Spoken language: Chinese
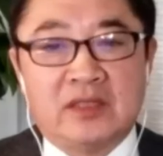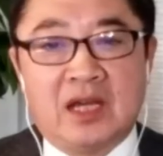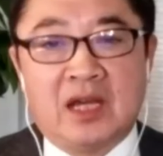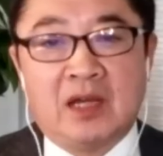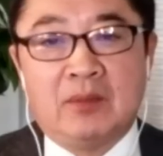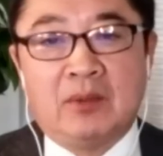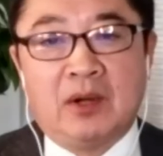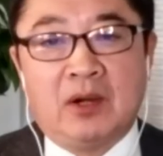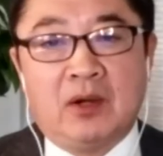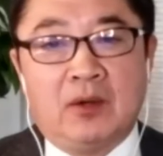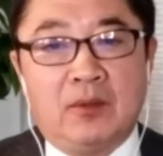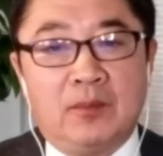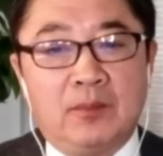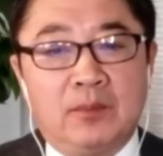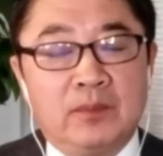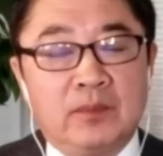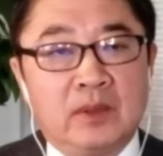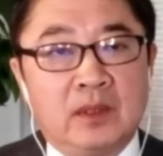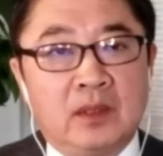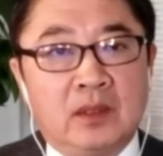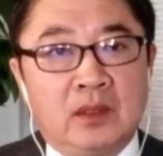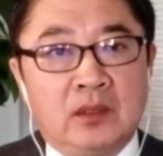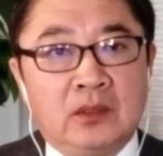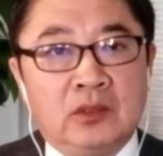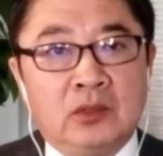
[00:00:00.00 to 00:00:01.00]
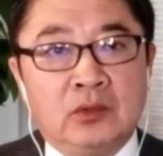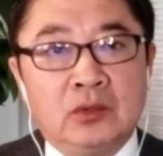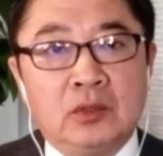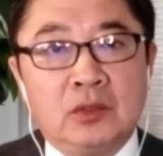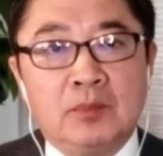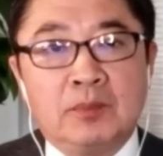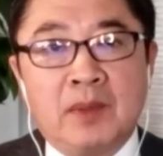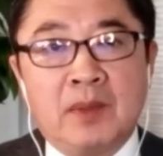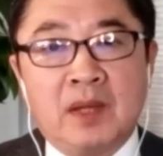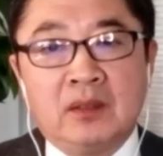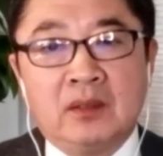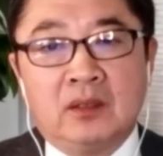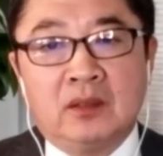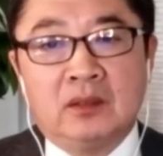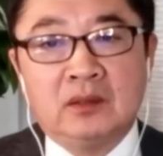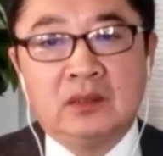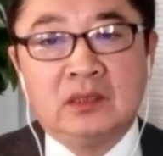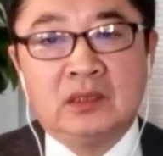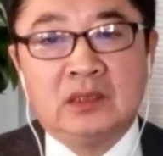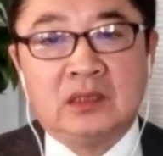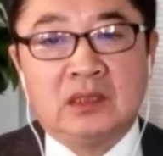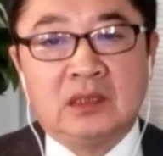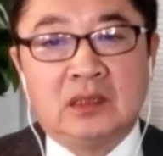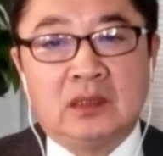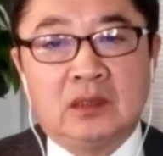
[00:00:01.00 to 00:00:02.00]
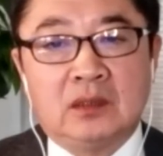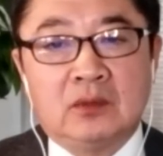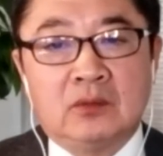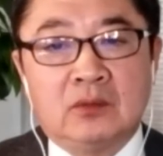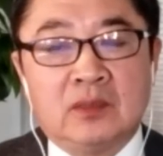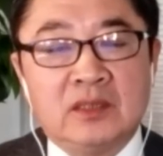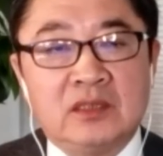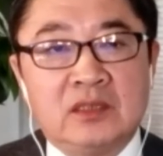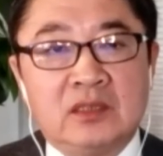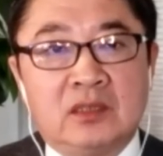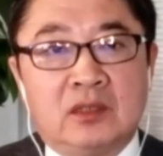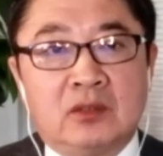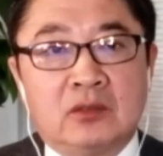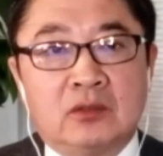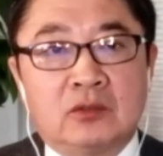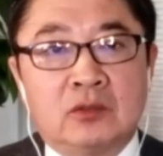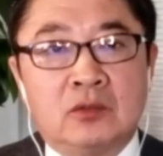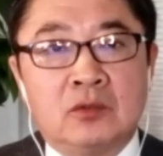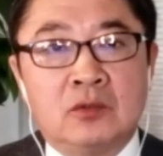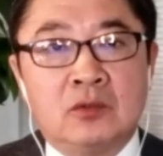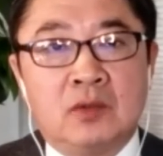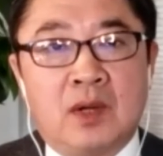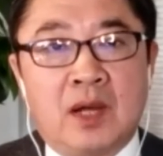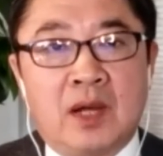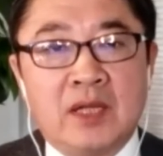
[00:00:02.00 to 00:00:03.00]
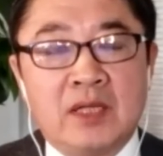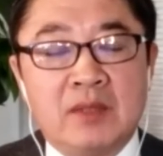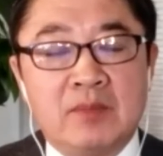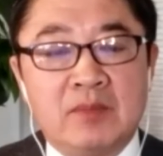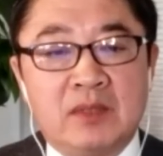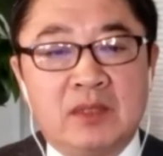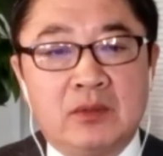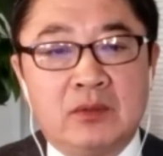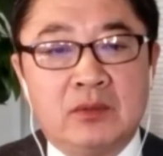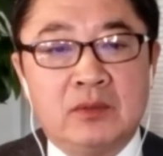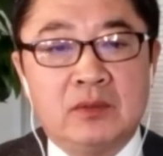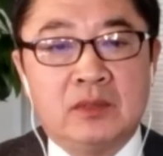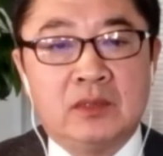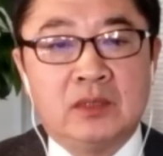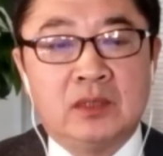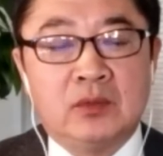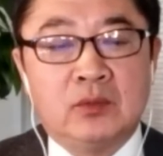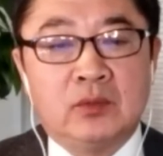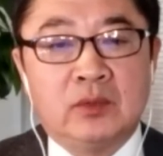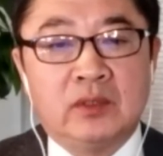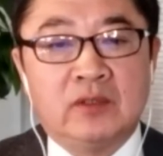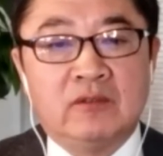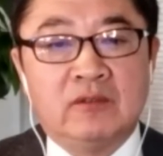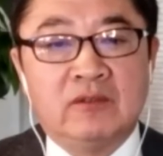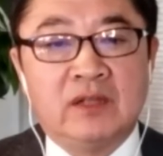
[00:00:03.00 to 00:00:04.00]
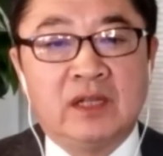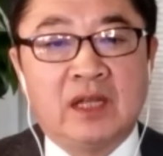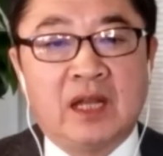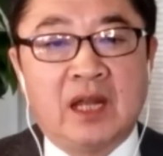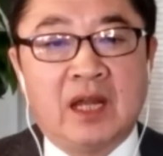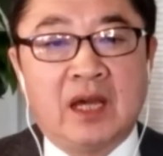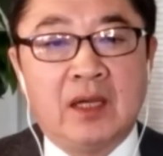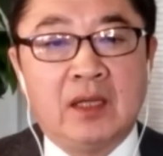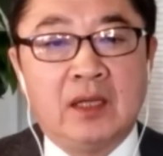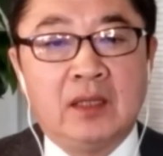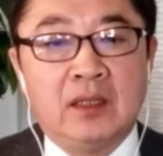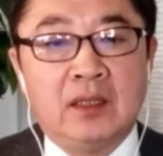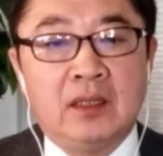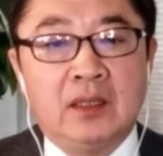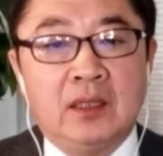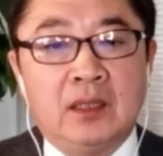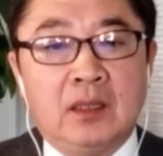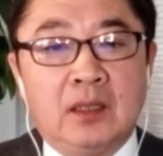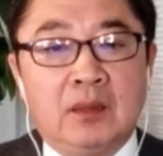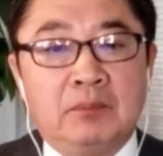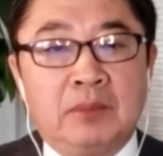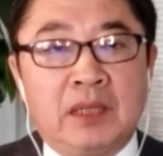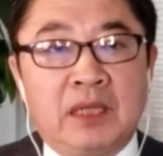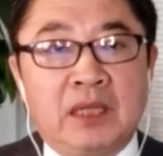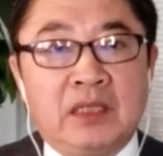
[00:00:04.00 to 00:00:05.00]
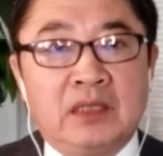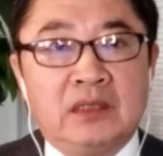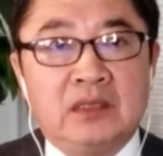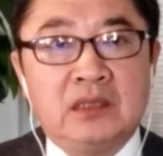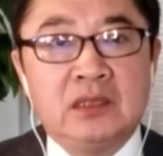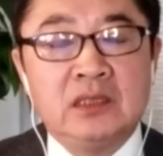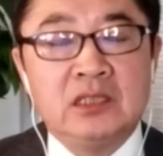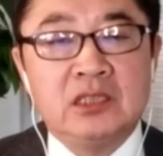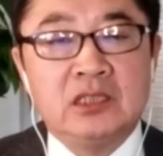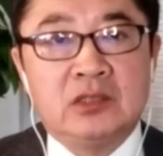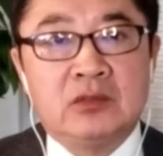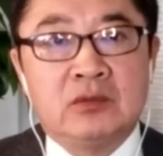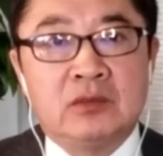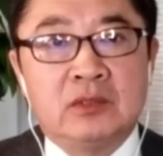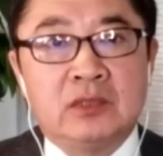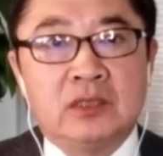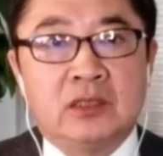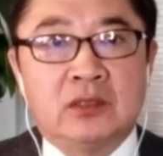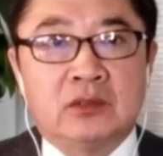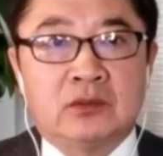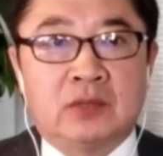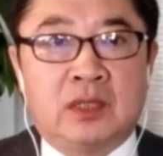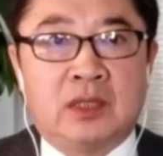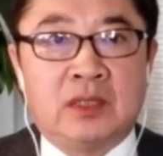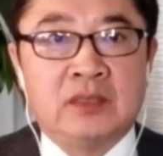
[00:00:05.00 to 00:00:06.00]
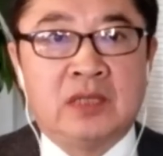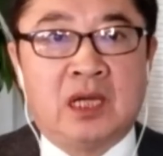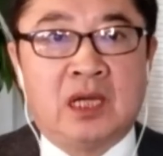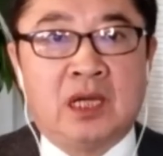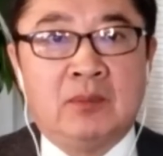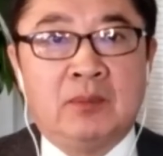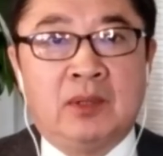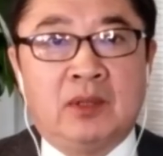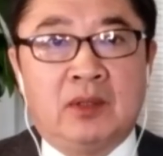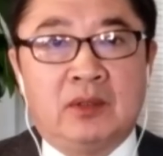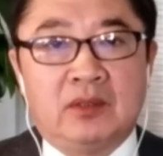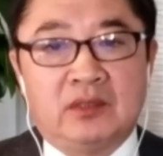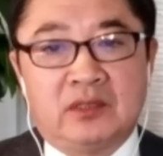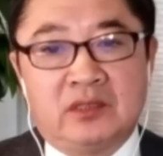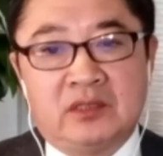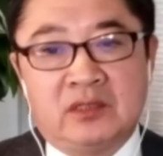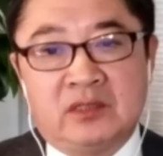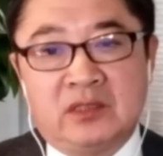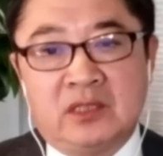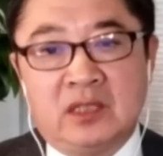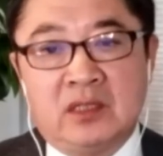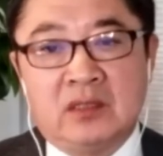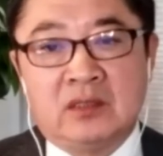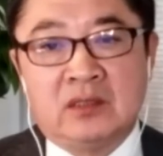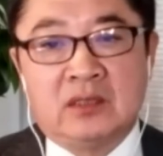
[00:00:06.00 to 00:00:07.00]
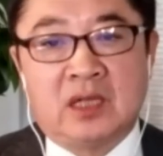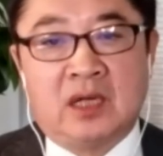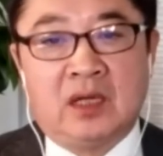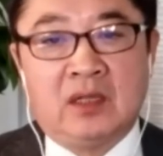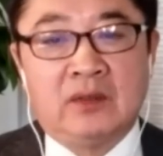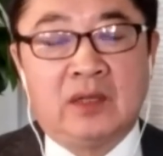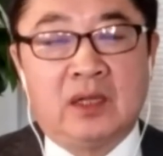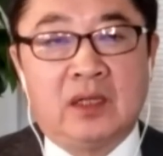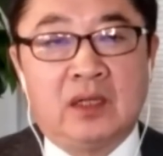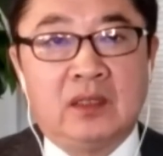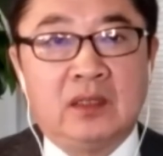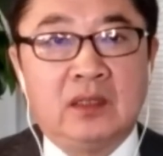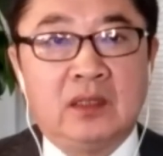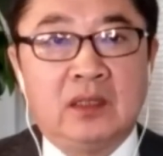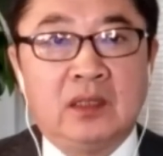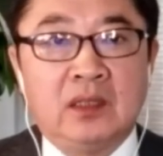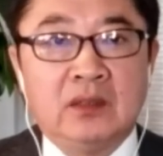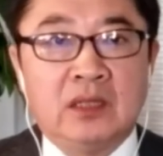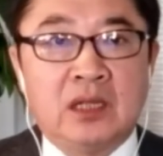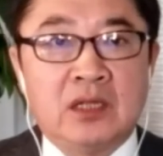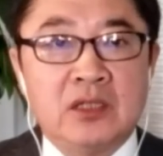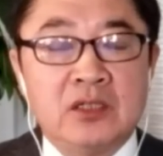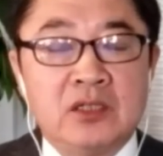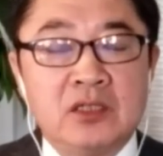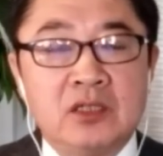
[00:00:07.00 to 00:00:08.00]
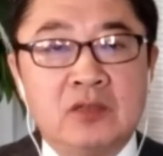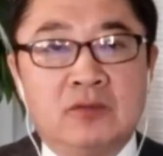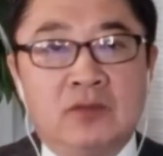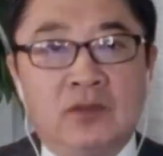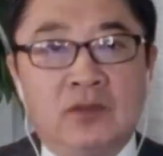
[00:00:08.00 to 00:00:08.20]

家宝。由于半导体关系到中华人民共和国的未来，北京使用这个传家宝是正常的，但是是